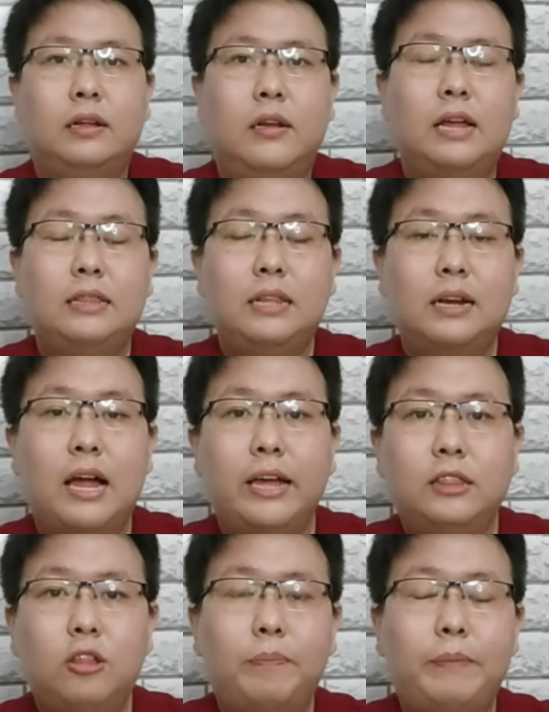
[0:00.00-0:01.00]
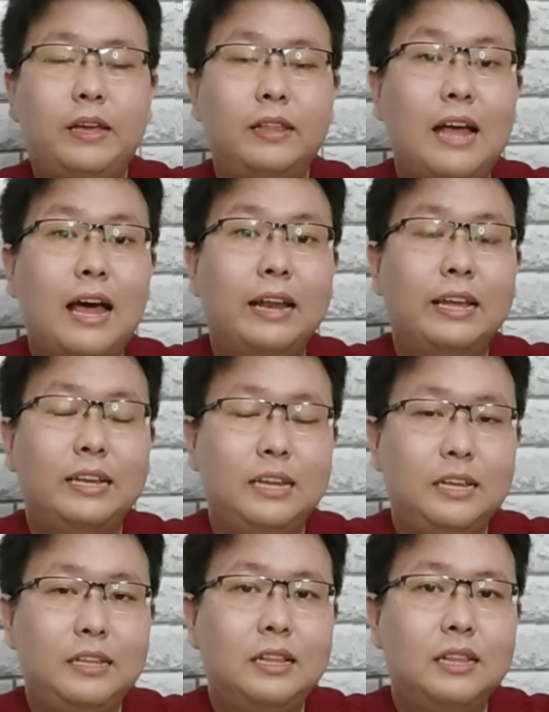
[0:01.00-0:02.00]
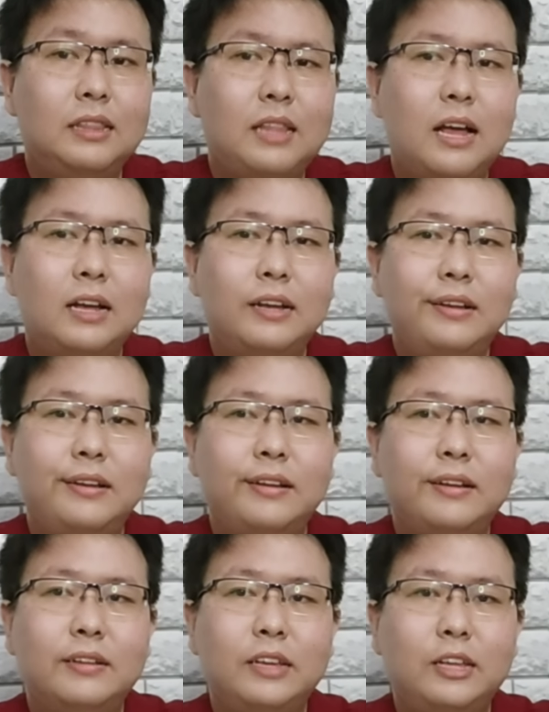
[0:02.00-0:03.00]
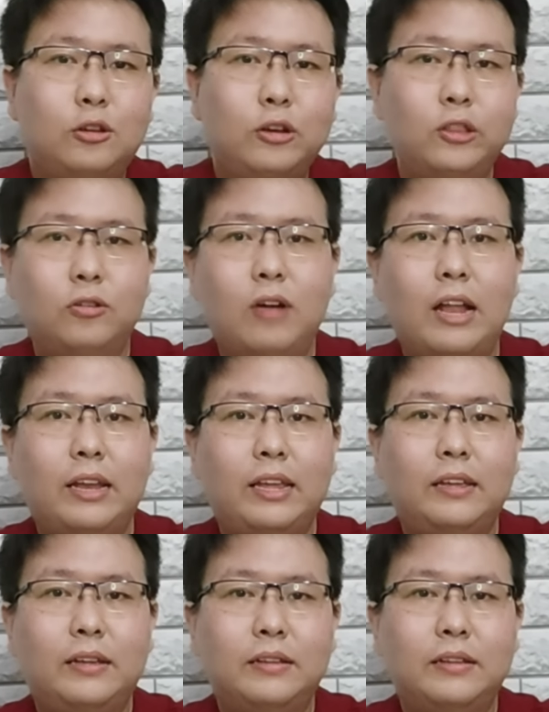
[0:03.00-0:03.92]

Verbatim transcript: Nah terkait topik kita hari ini tentang hitung-hitungan nih.